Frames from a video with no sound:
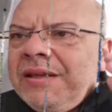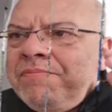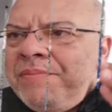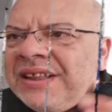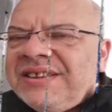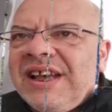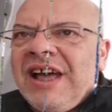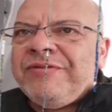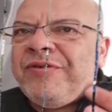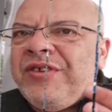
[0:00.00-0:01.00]
ما
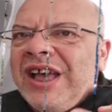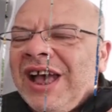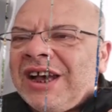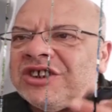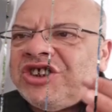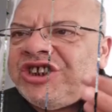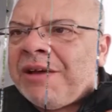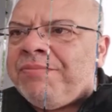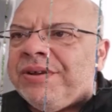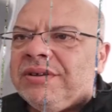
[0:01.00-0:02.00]
تخاف في حق
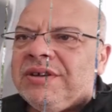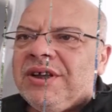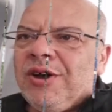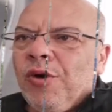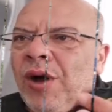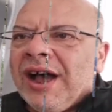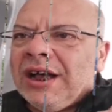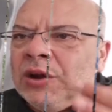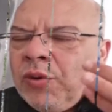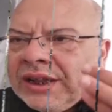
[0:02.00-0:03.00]
الشعب
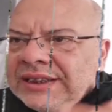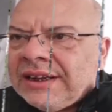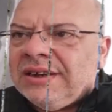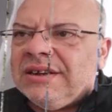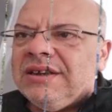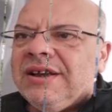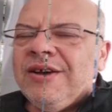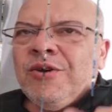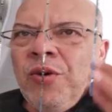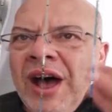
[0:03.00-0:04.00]
وحق الوطن
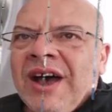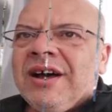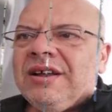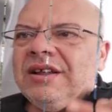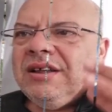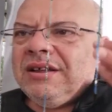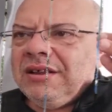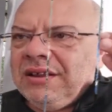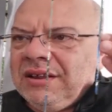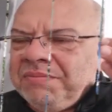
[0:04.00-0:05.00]
وحق
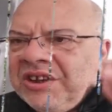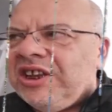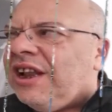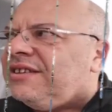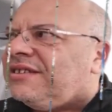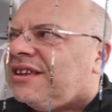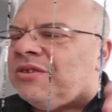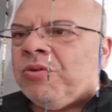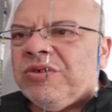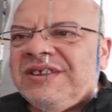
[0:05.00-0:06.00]
آه، مجالات
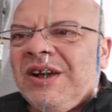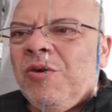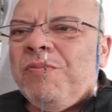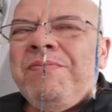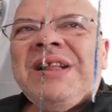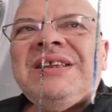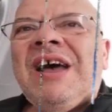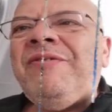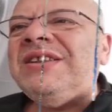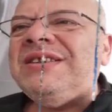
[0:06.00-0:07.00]
التطور نتاعو ما
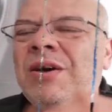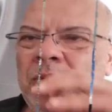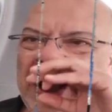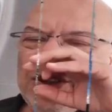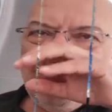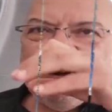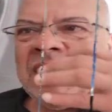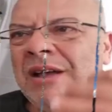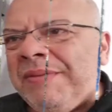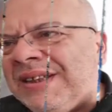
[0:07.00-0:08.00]
تخاف حتى واحد وما
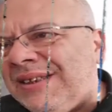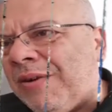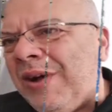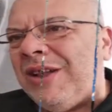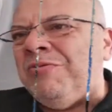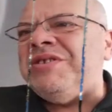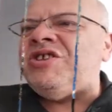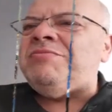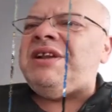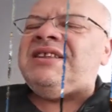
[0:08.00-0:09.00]
ترحم حتى واحد وما
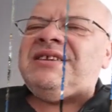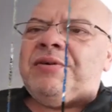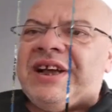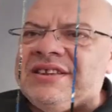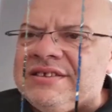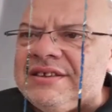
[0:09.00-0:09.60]
تحمل حتى واحد